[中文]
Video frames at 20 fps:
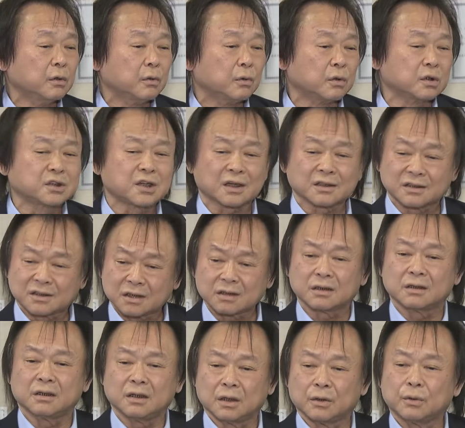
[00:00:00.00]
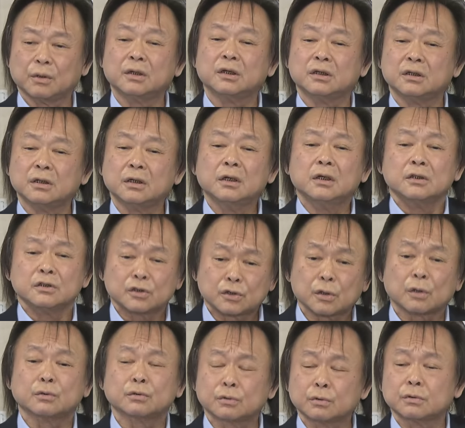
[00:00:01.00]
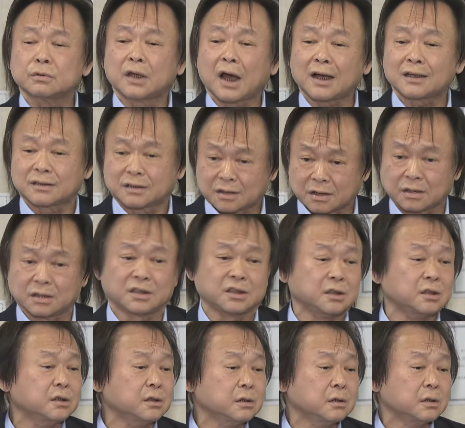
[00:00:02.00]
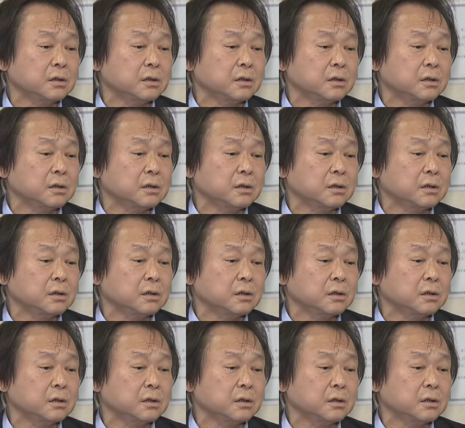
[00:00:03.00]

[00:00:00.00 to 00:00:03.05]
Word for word: 我想这也会羞辱他自己。